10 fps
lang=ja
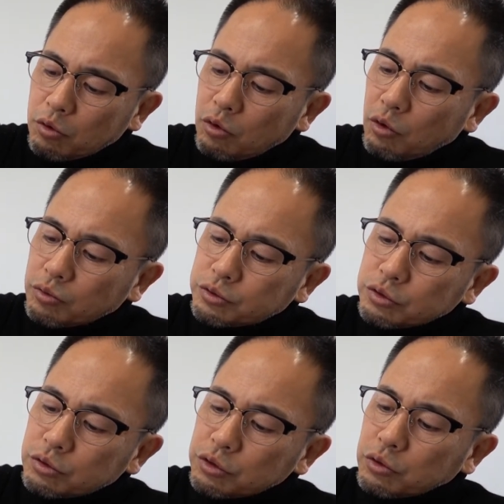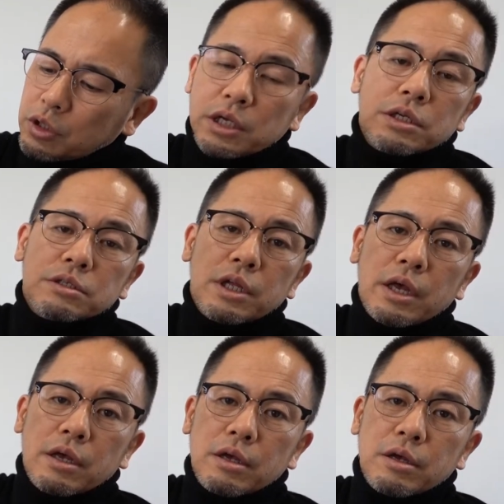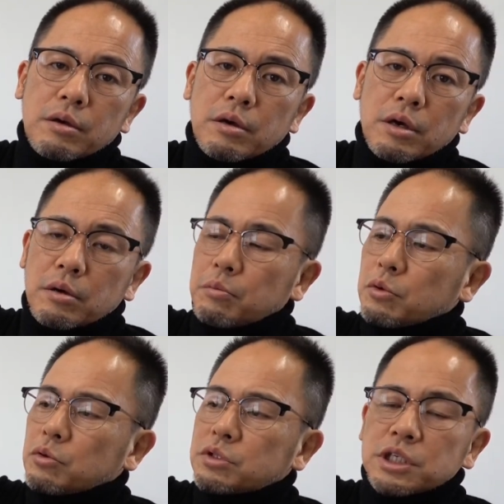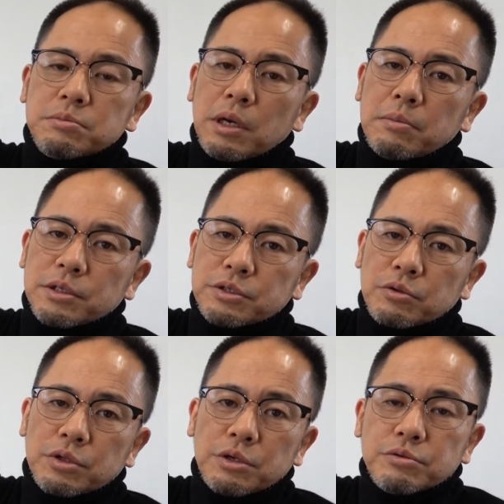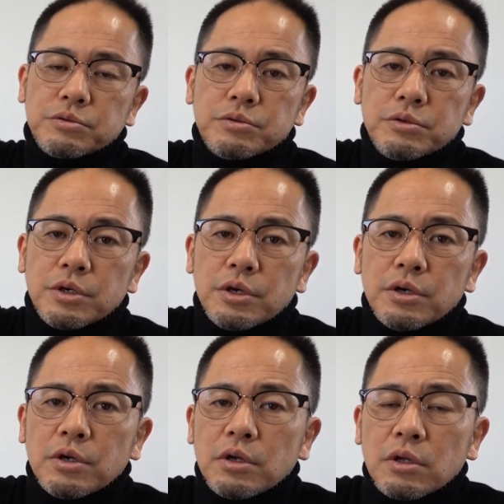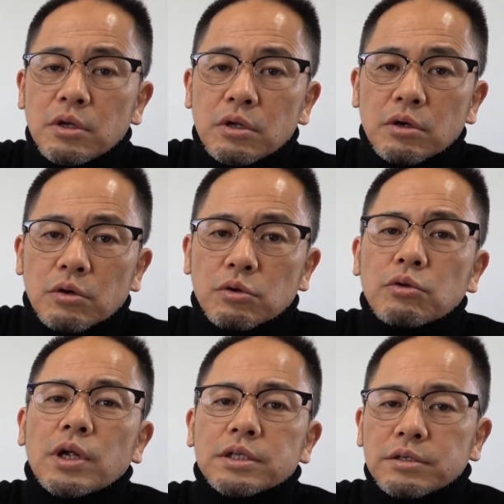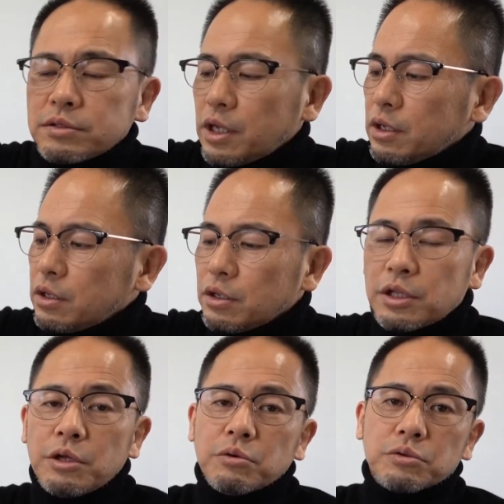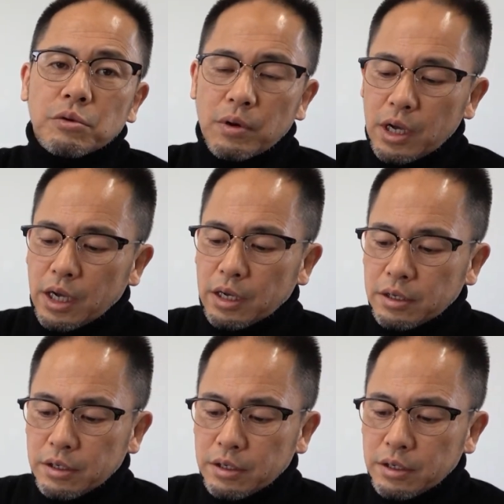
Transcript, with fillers: こう普通の状態にですね戻ってしまいますよっていうことなんですね。ということは